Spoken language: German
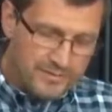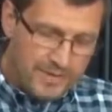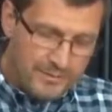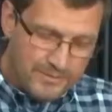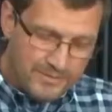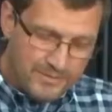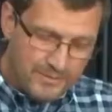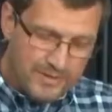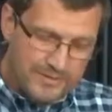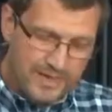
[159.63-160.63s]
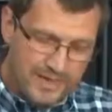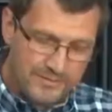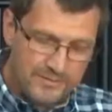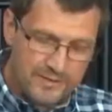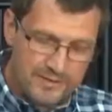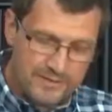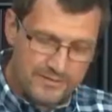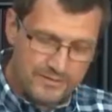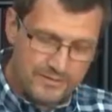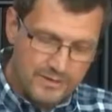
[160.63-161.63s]
II bzw. Hartz
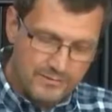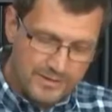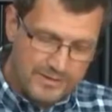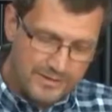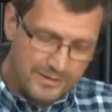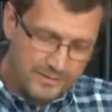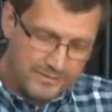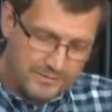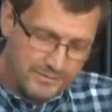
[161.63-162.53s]
IV-Leistungen verhindern.